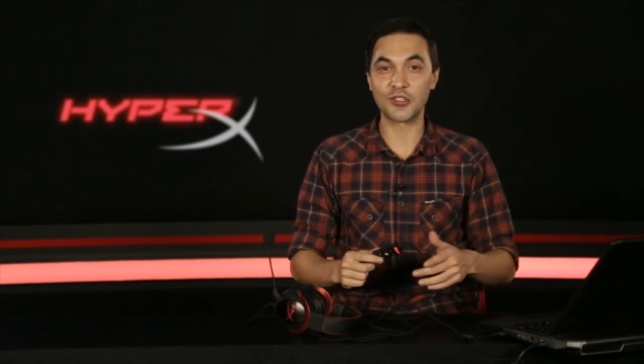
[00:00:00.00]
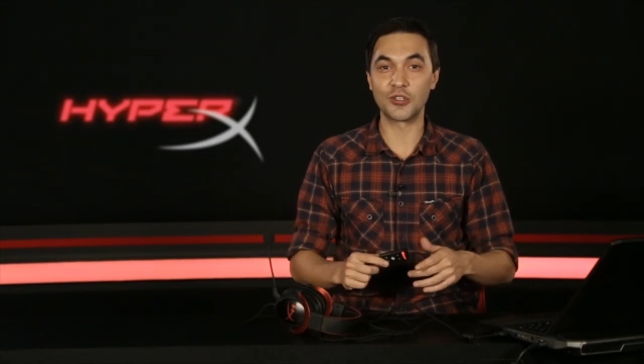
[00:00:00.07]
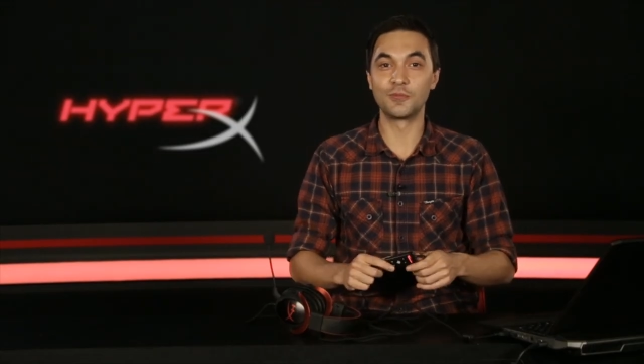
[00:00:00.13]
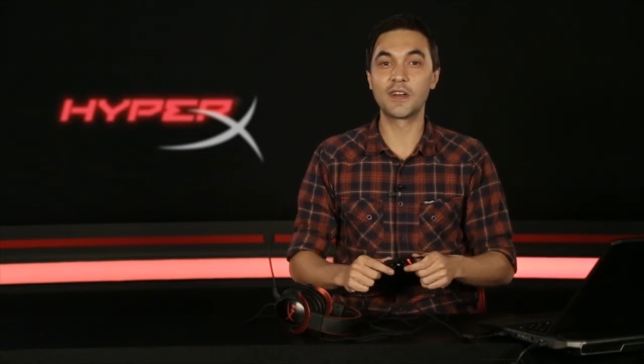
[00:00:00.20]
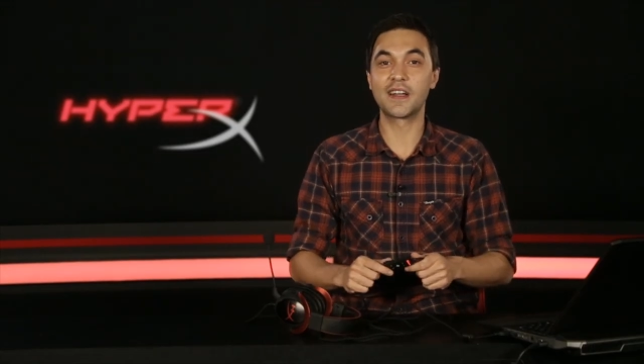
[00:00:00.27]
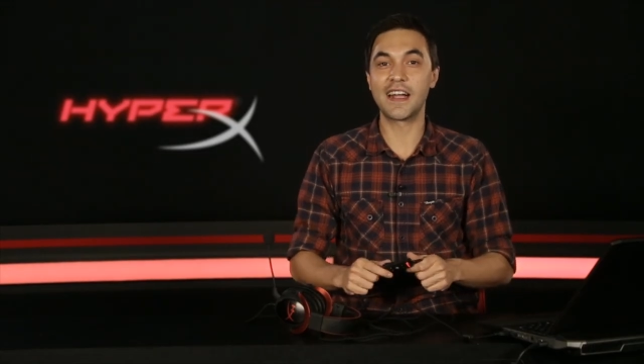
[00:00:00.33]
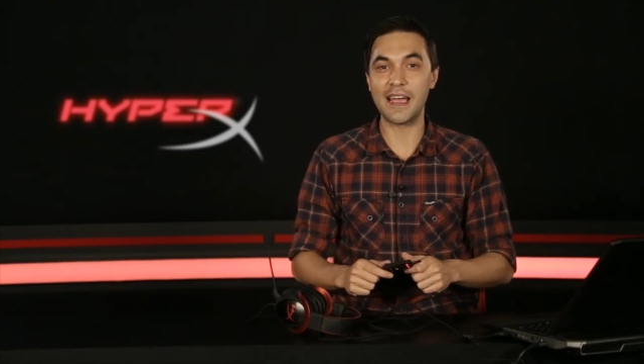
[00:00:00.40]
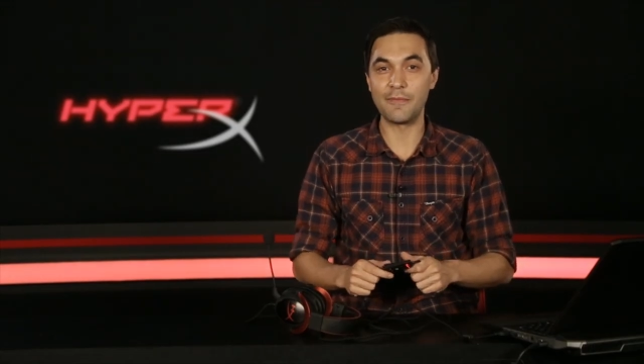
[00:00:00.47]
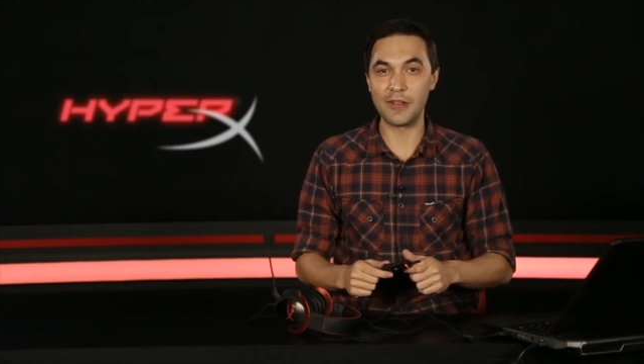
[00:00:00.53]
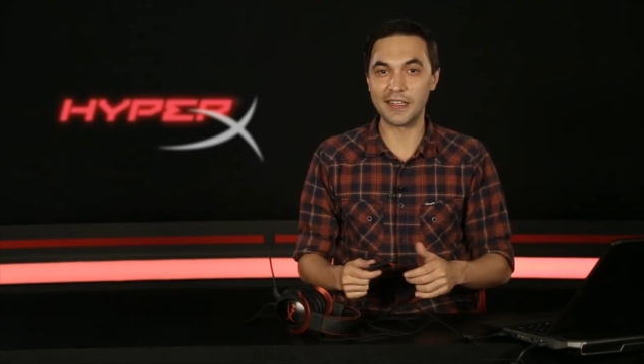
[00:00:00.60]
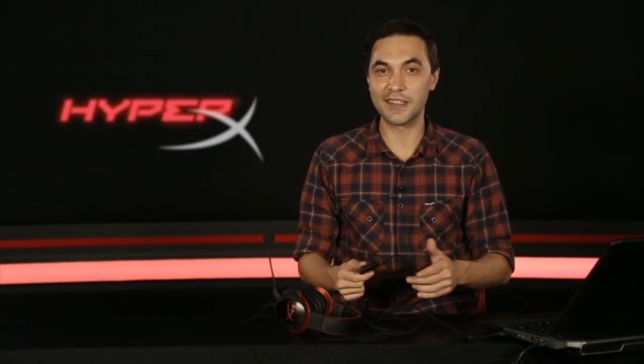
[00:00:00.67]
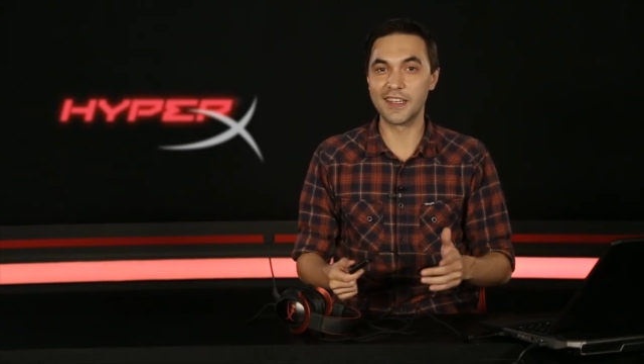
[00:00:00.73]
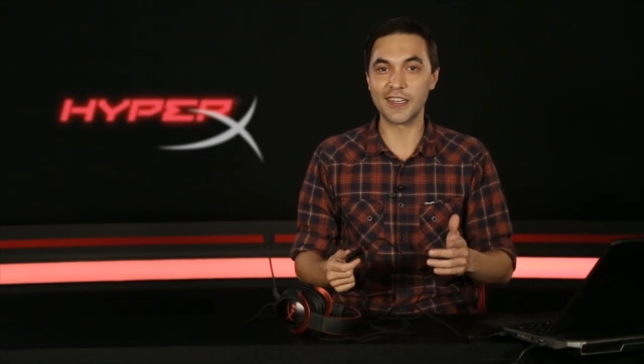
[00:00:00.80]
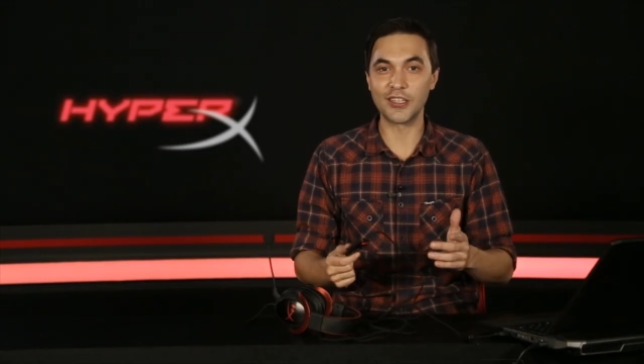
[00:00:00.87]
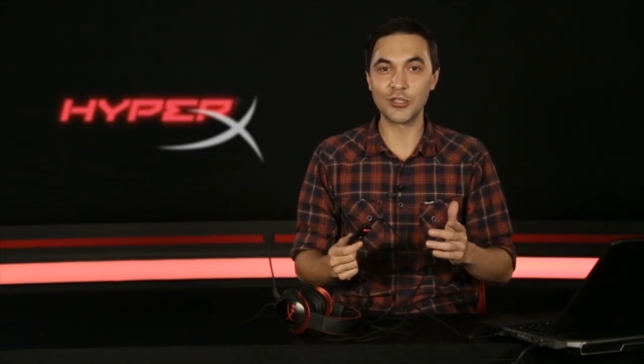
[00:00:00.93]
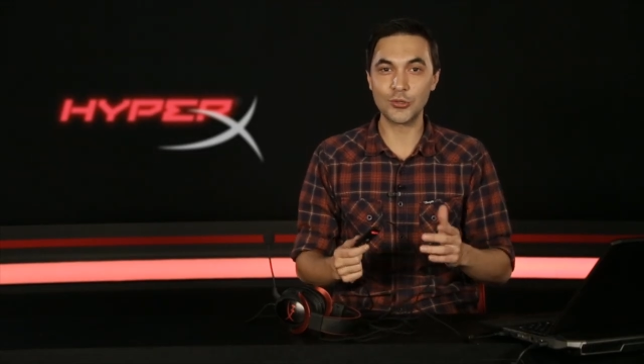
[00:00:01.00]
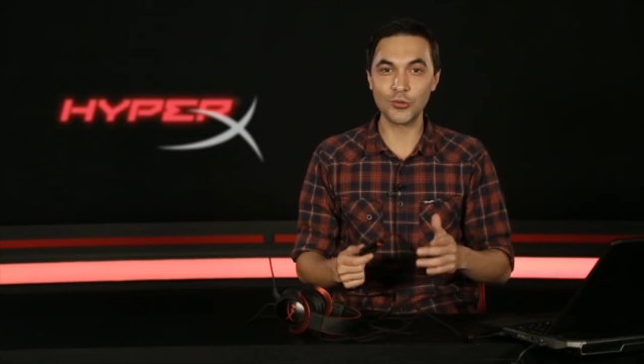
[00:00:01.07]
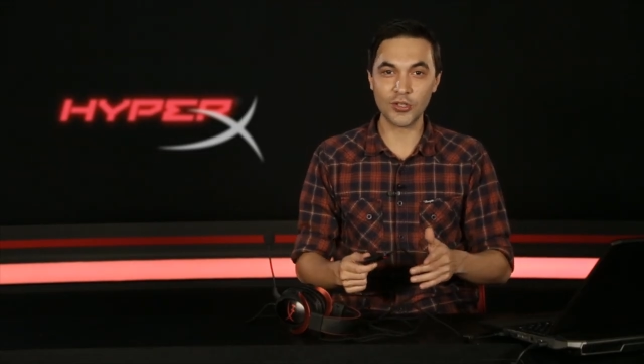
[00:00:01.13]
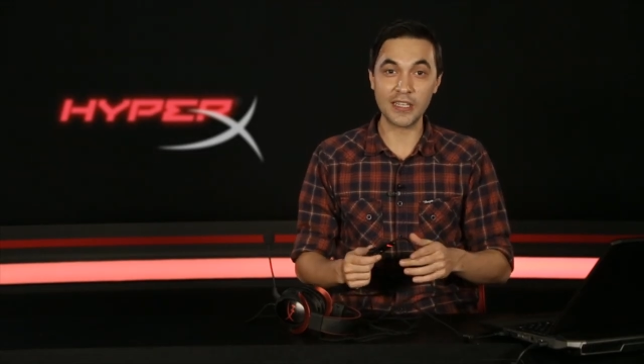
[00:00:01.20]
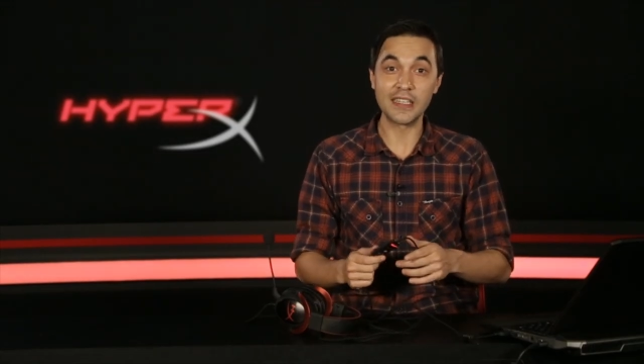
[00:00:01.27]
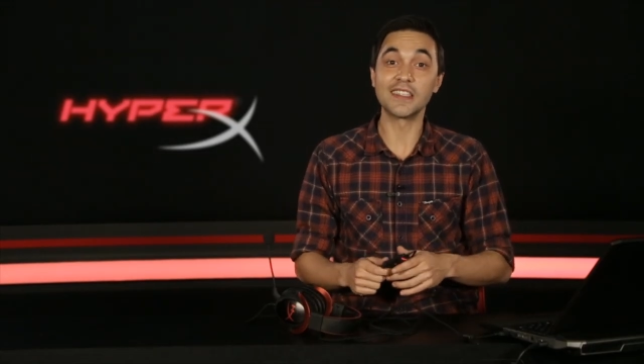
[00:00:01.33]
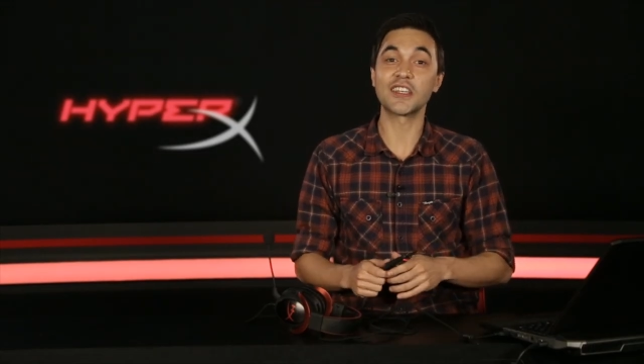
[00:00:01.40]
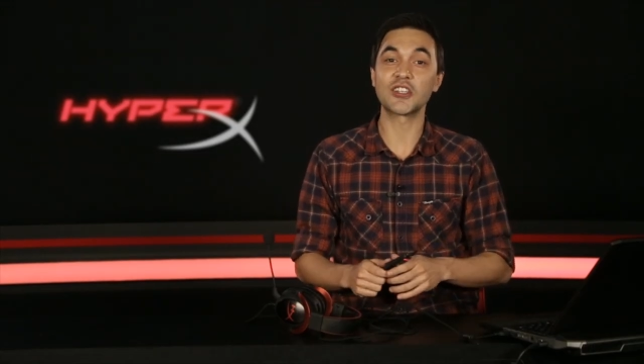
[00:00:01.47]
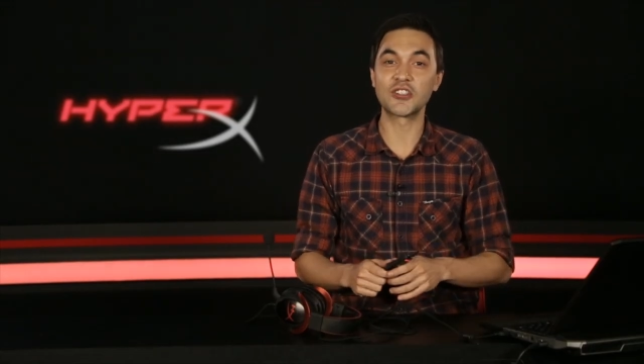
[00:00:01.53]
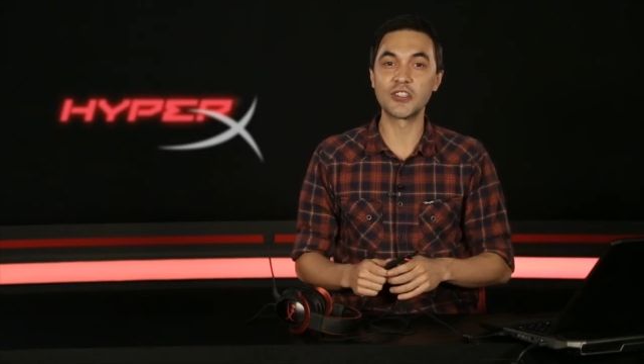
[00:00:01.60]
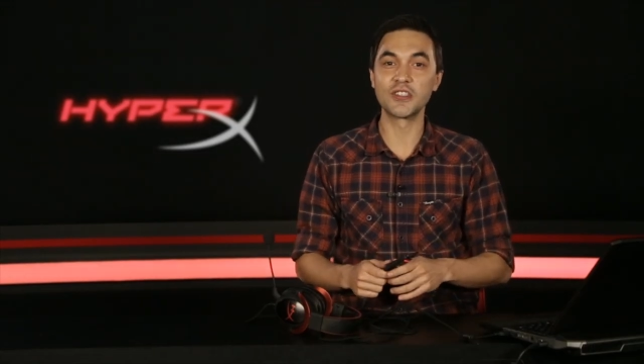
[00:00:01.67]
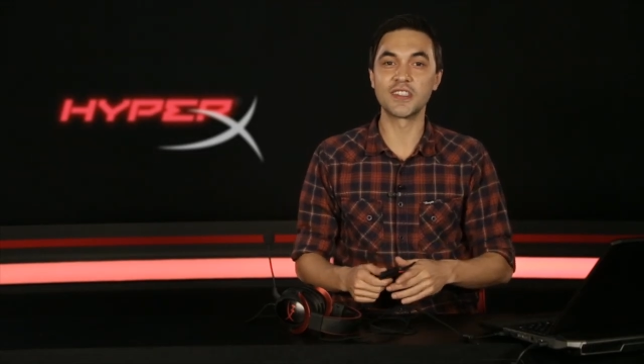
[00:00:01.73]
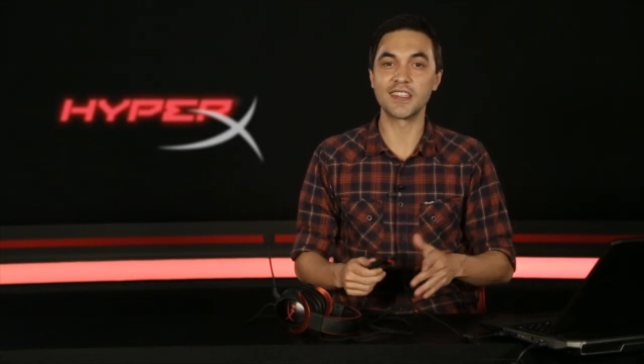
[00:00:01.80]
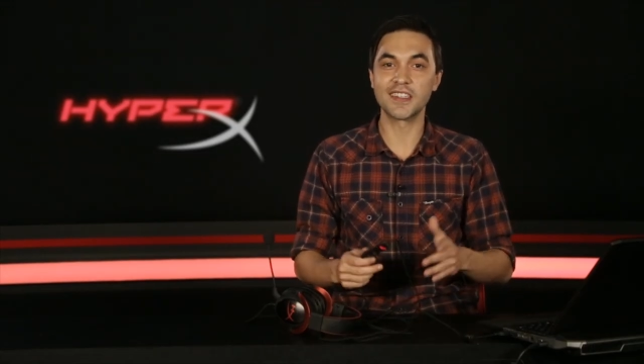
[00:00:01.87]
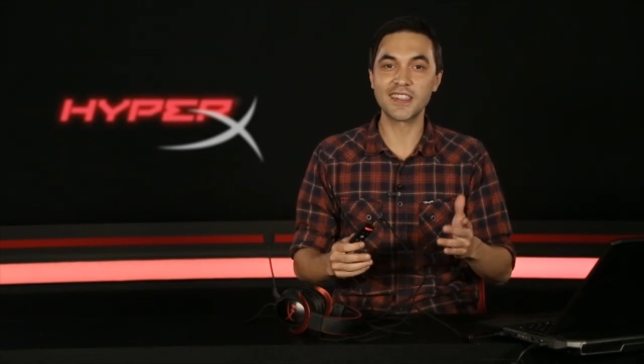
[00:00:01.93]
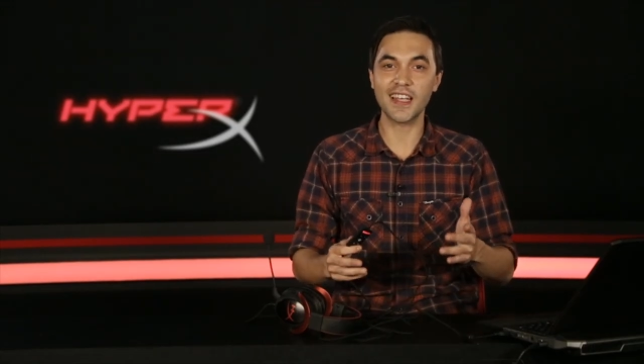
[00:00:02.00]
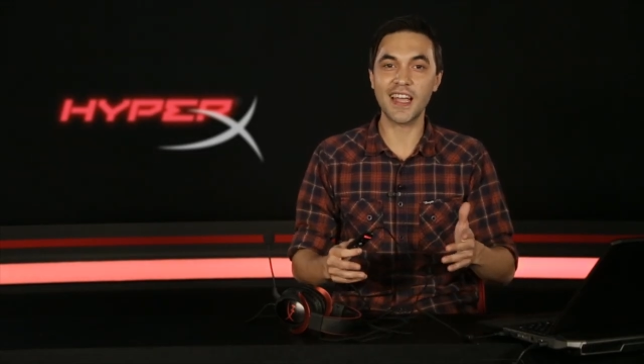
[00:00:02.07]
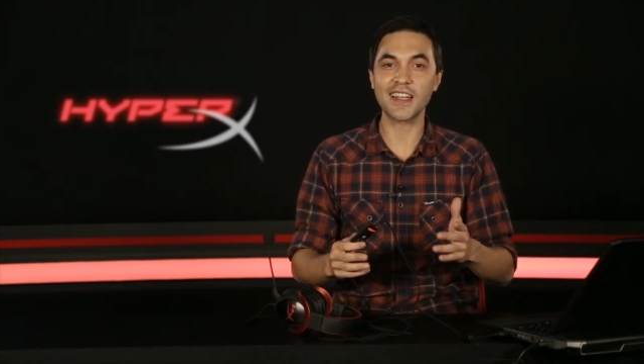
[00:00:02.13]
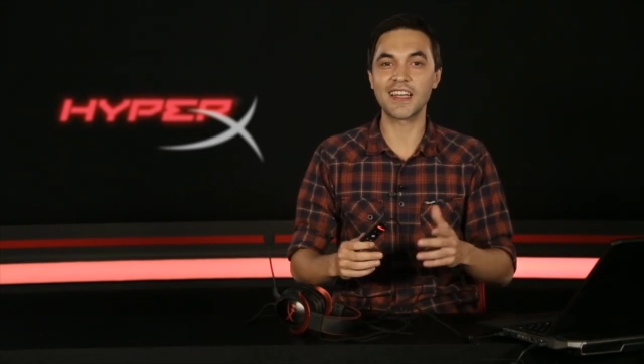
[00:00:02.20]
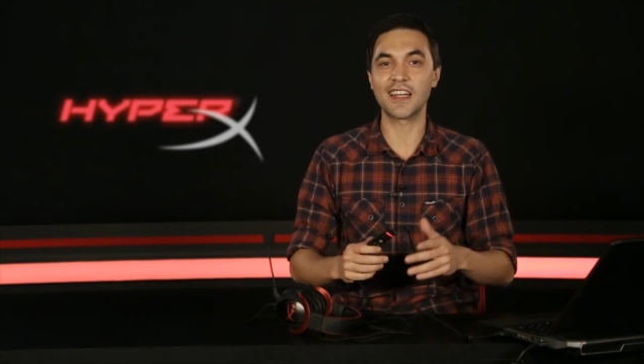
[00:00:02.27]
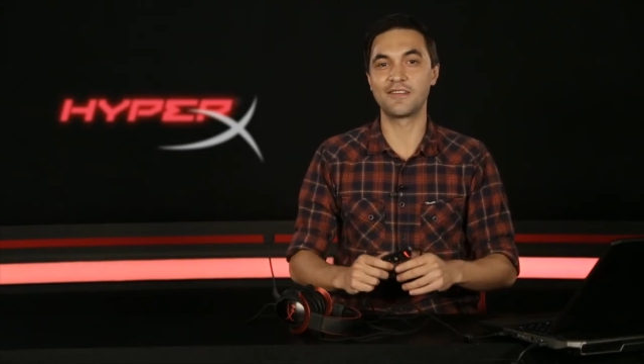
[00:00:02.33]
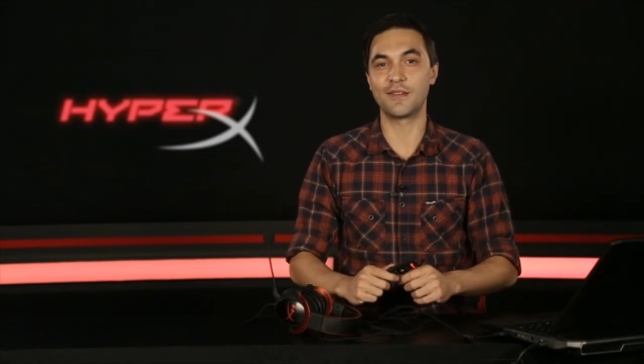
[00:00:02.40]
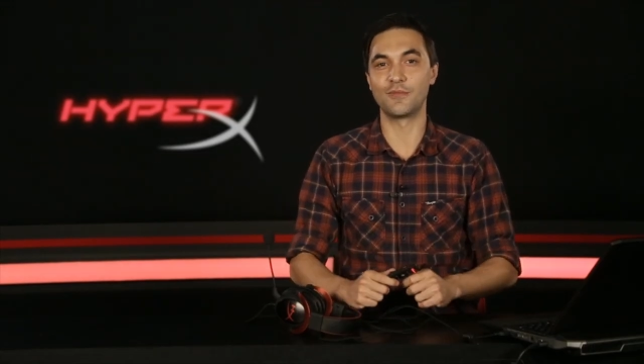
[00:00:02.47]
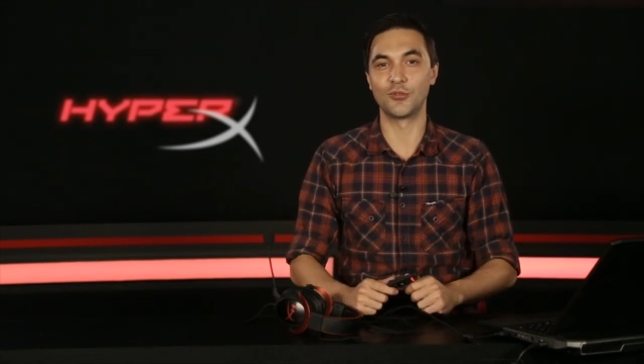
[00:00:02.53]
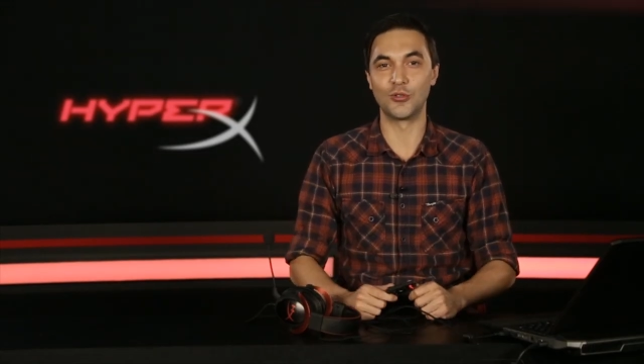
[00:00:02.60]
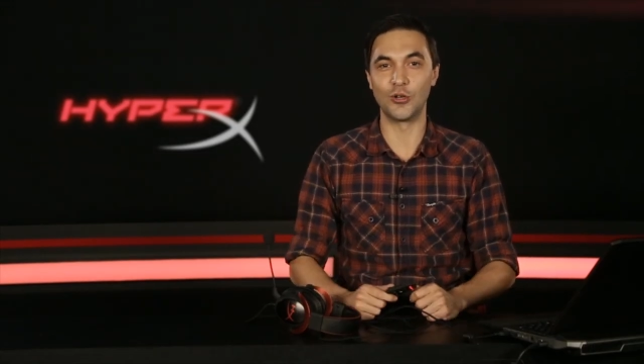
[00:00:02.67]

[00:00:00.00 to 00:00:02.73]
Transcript: чтобы кабель от гарнитуры ложился так, как вам